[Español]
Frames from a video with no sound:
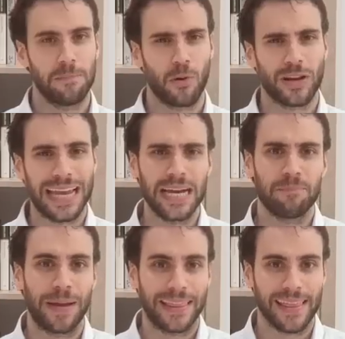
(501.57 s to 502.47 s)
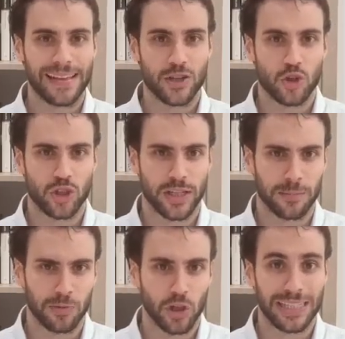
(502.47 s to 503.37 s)
¿Y por qué la pérdida de
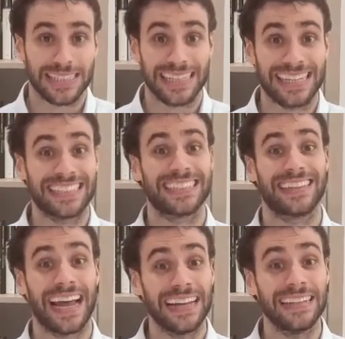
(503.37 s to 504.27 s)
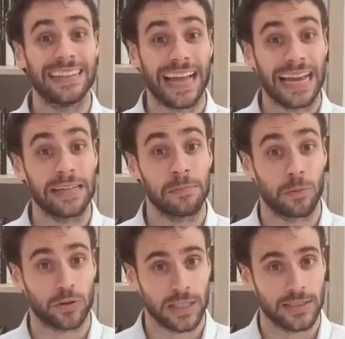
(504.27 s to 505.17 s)
suscriptores es tan tan
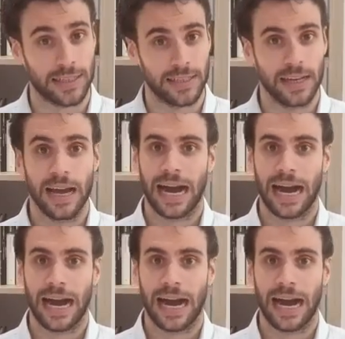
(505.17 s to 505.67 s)
importante?